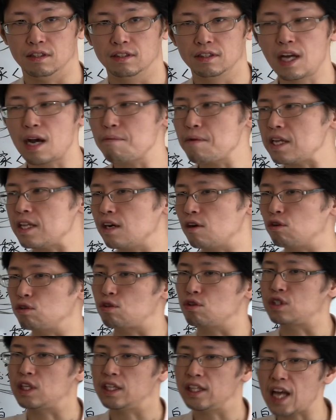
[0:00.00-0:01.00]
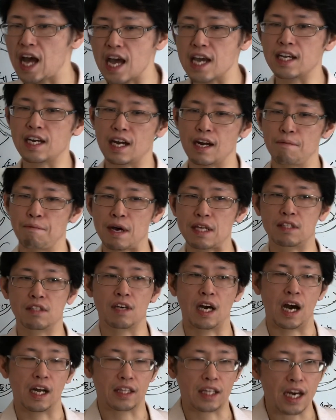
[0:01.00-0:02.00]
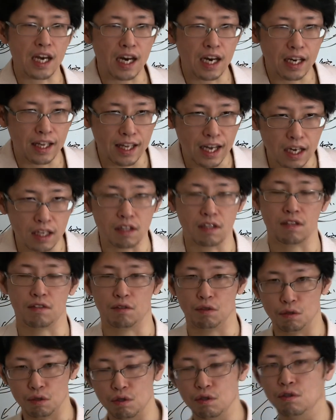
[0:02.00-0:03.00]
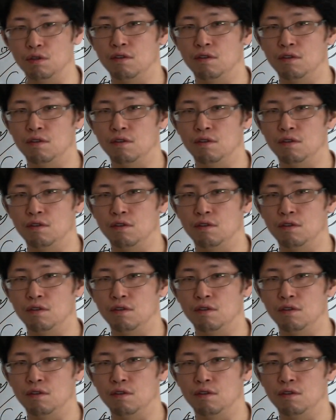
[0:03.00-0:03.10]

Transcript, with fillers: ダメなことじゃないから罰が与えられないんですよ。